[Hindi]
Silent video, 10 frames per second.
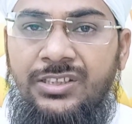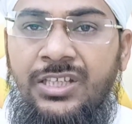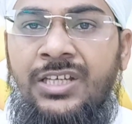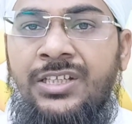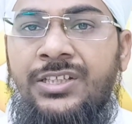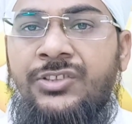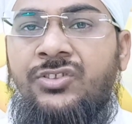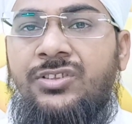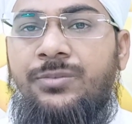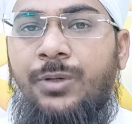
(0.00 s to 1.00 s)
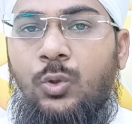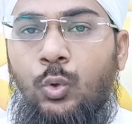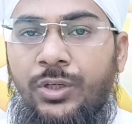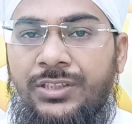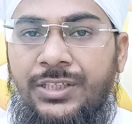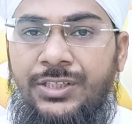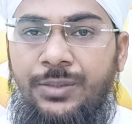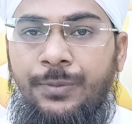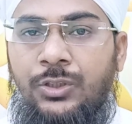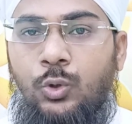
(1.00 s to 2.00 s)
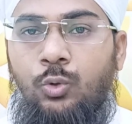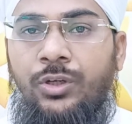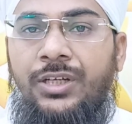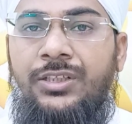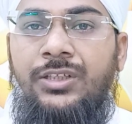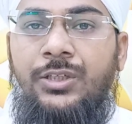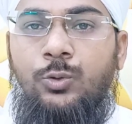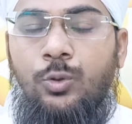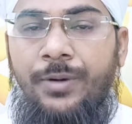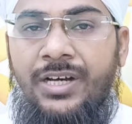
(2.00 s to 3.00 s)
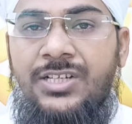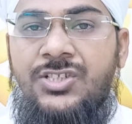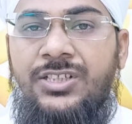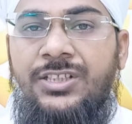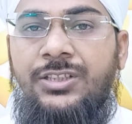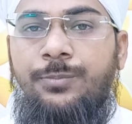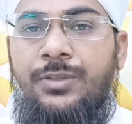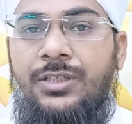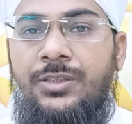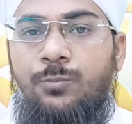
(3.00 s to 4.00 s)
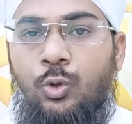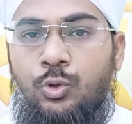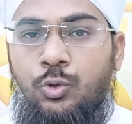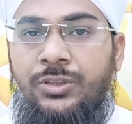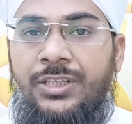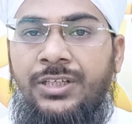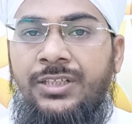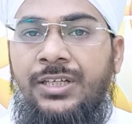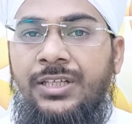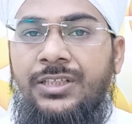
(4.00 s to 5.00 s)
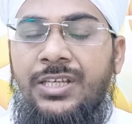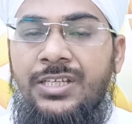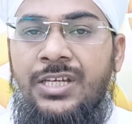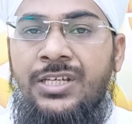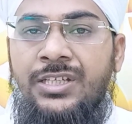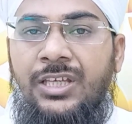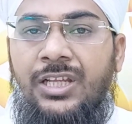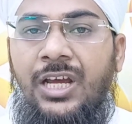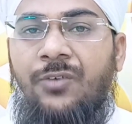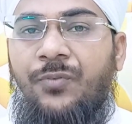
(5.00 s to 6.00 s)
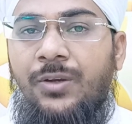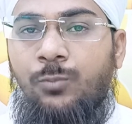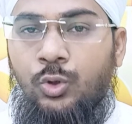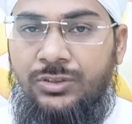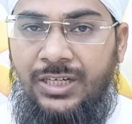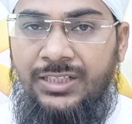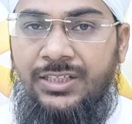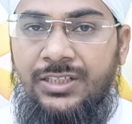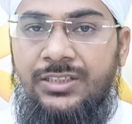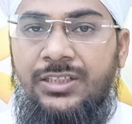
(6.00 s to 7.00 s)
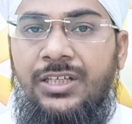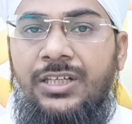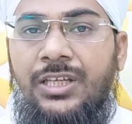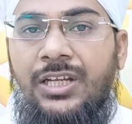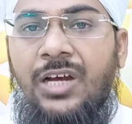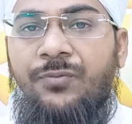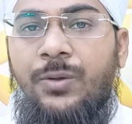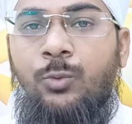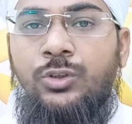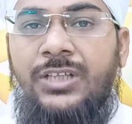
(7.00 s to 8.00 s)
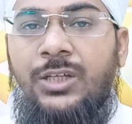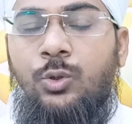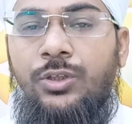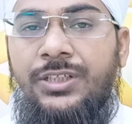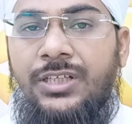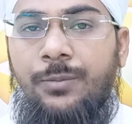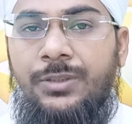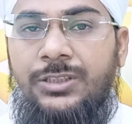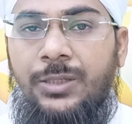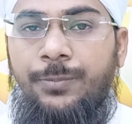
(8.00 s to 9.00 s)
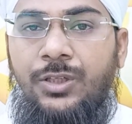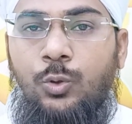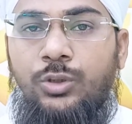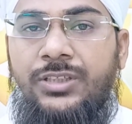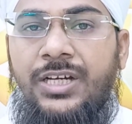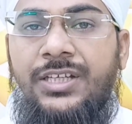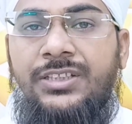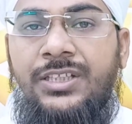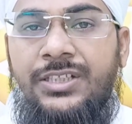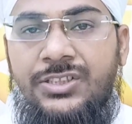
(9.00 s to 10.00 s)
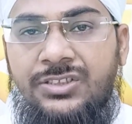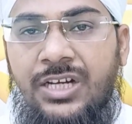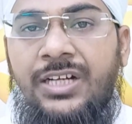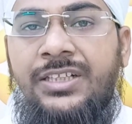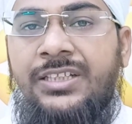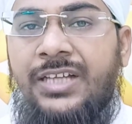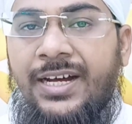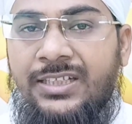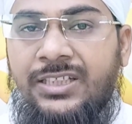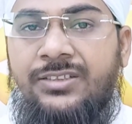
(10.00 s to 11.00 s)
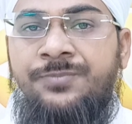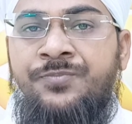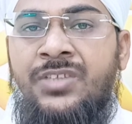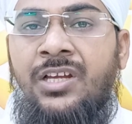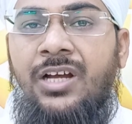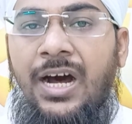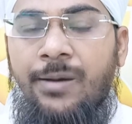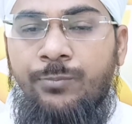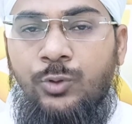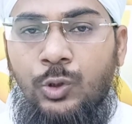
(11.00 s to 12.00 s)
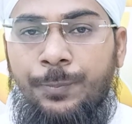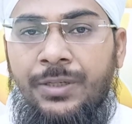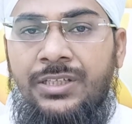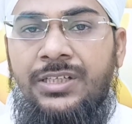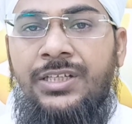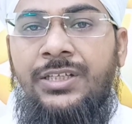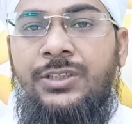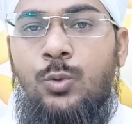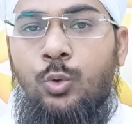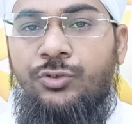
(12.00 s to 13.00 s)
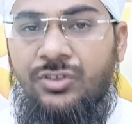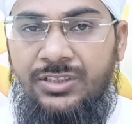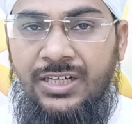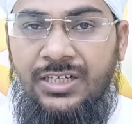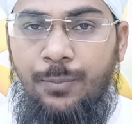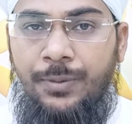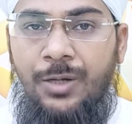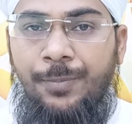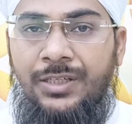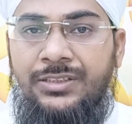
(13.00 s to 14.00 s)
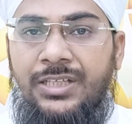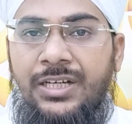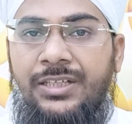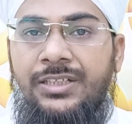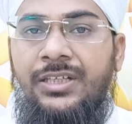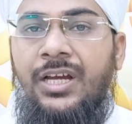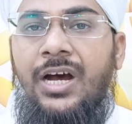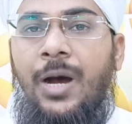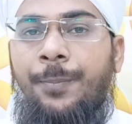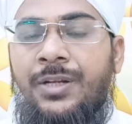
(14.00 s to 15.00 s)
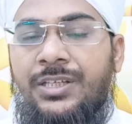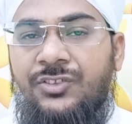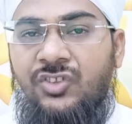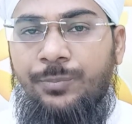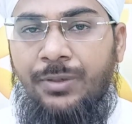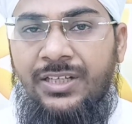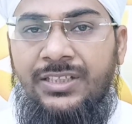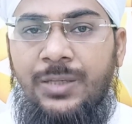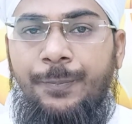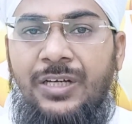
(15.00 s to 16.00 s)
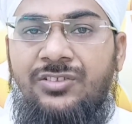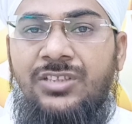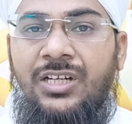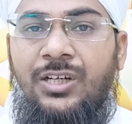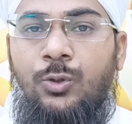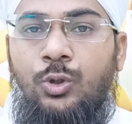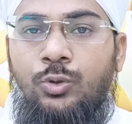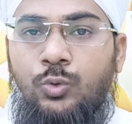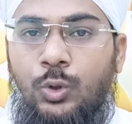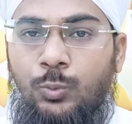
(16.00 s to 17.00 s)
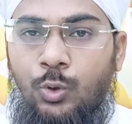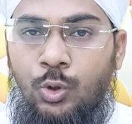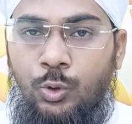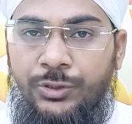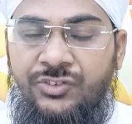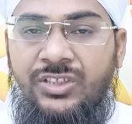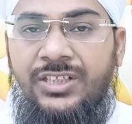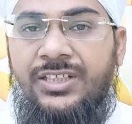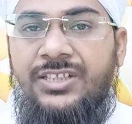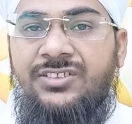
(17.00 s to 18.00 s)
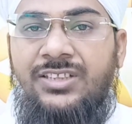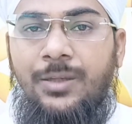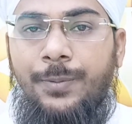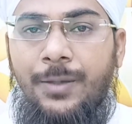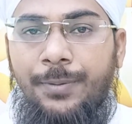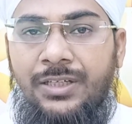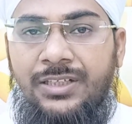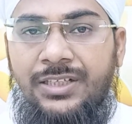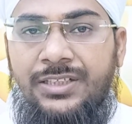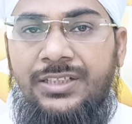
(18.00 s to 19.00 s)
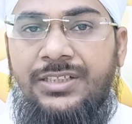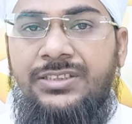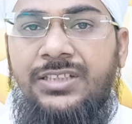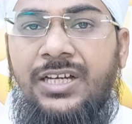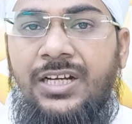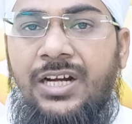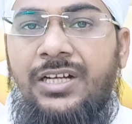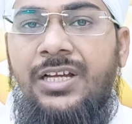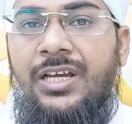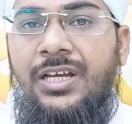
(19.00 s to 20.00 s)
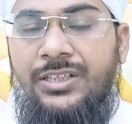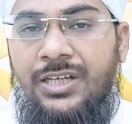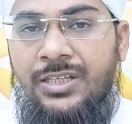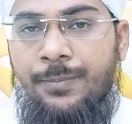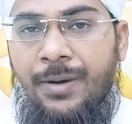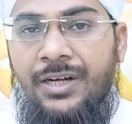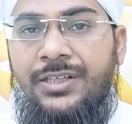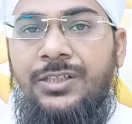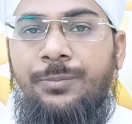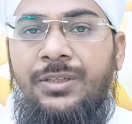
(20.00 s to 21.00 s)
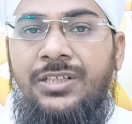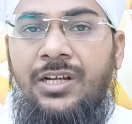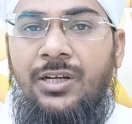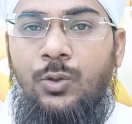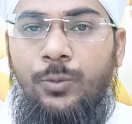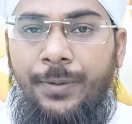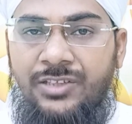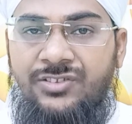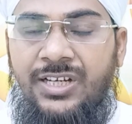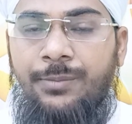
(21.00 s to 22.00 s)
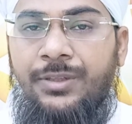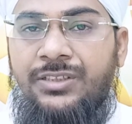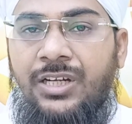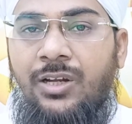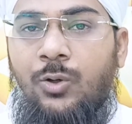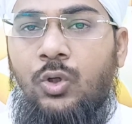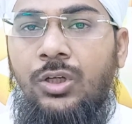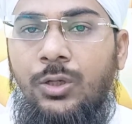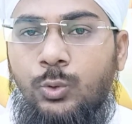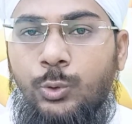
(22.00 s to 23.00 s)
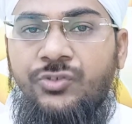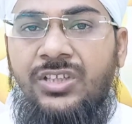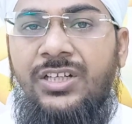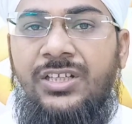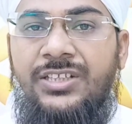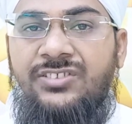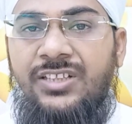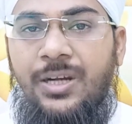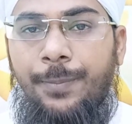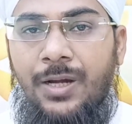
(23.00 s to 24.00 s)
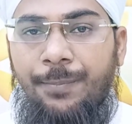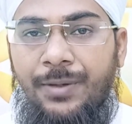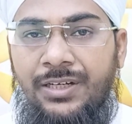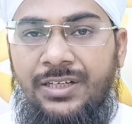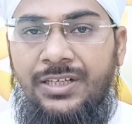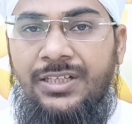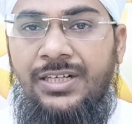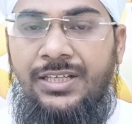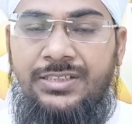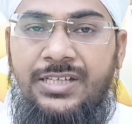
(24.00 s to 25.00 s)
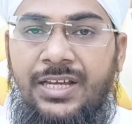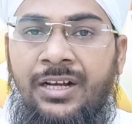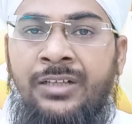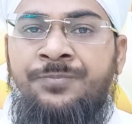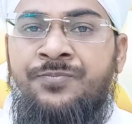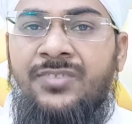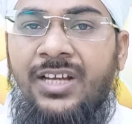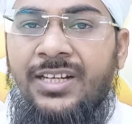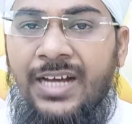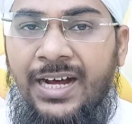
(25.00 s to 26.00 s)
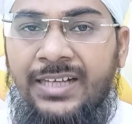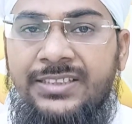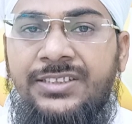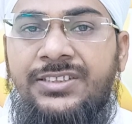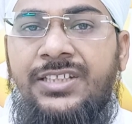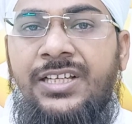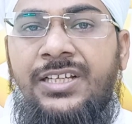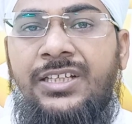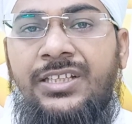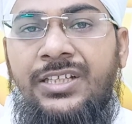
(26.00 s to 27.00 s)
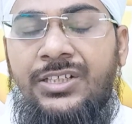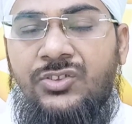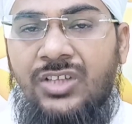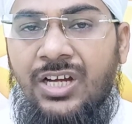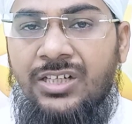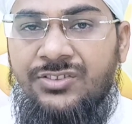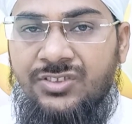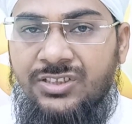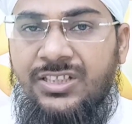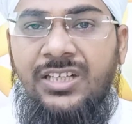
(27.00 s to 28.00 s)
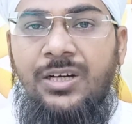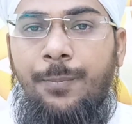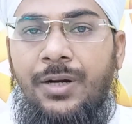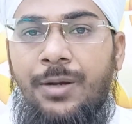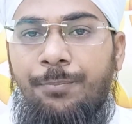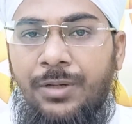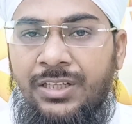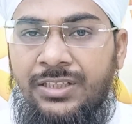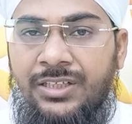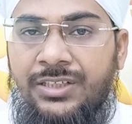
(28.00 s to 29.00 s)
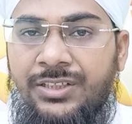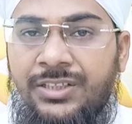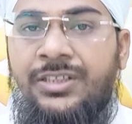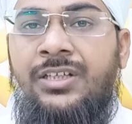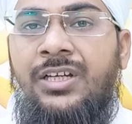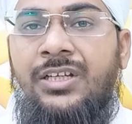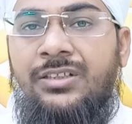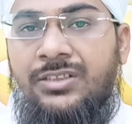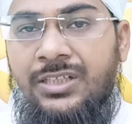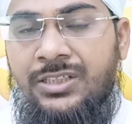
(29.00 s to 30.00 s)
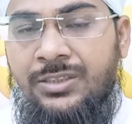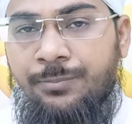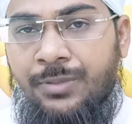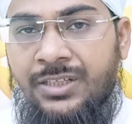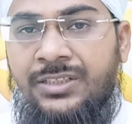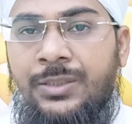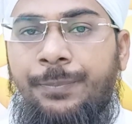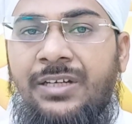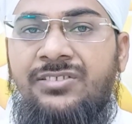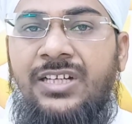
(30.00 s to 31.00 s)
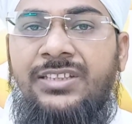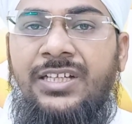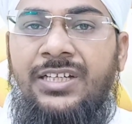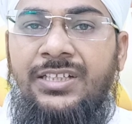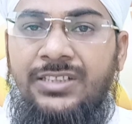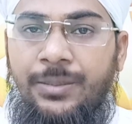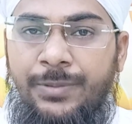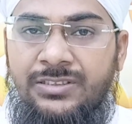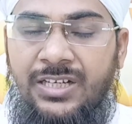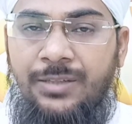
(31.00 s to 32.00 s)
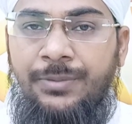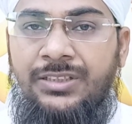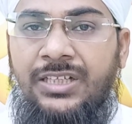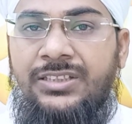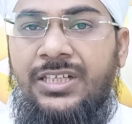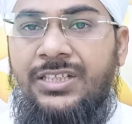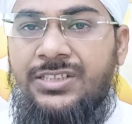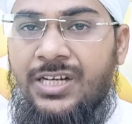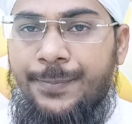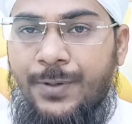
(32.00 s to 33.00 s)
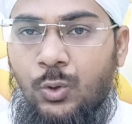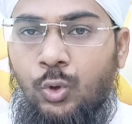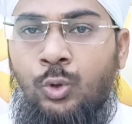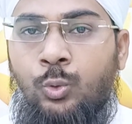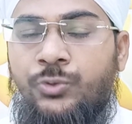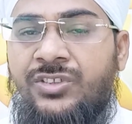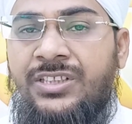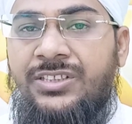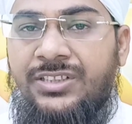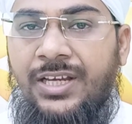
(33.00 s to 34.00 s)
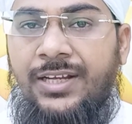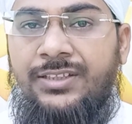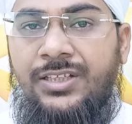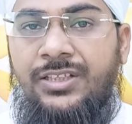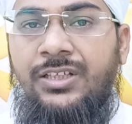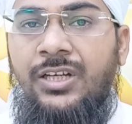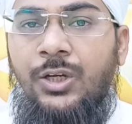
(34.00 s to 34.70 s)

ये इस मकरूह तहरीमी क्यों है तो बार शरीत में मौजूद है कि ये खिलाफ मोताद है खिलाफ मोहताद होने का मतलब ये होता है कि इंसान की आदत आम तौर पर यह है कि वो सीधा कपड़ा पहनता है अपने किसी बड़े के पास जाना हो तो वो इस तरीके से कपड़ा पहन करके नहीं जाएगा कहीं मार्केट में जाना हो बाज़ार में जाना हो तो उस तरीके से कपड़ा पहन करके नहीं जाएगा यानी आदत ये है कि इंसान सीधा कपड़ा पहन कर ही कहीं बड़े के पास जाता है या बाज़ार में जाता है जहाँ पर लोग उसे देखते हैं